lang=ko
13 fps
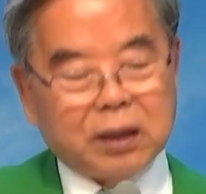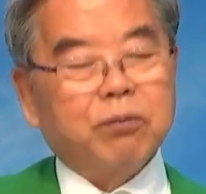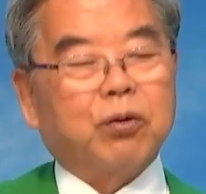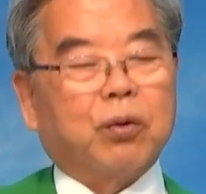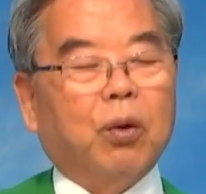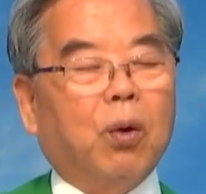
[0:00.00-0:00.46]

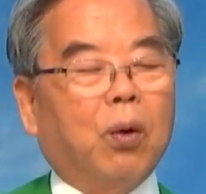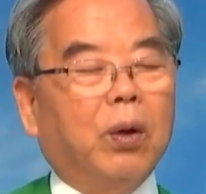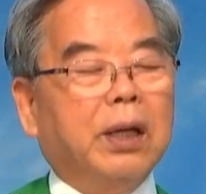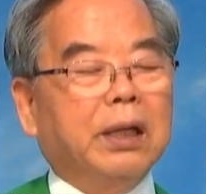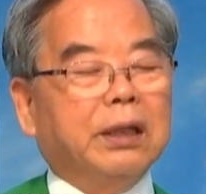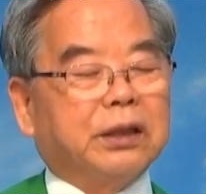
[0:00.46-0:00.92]

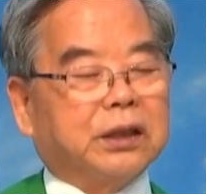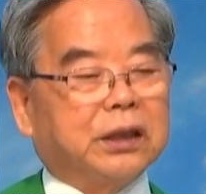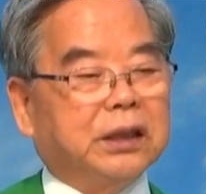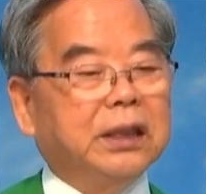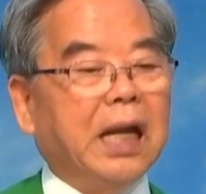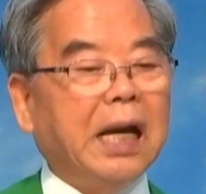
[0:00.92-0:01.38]
그러므로
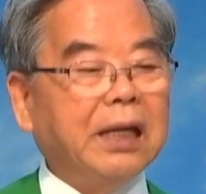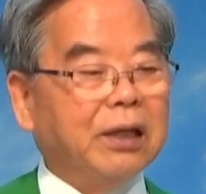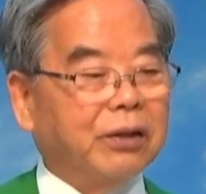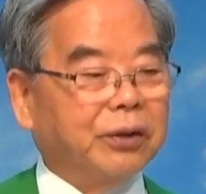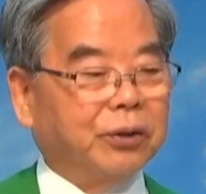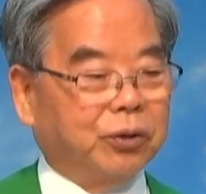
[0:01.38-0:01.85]

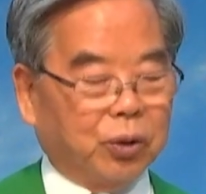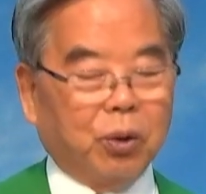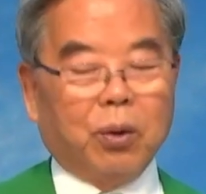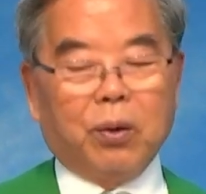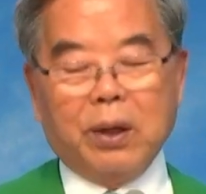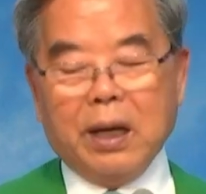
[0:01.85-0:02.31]

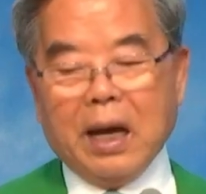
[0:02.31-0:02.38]
신앙인은요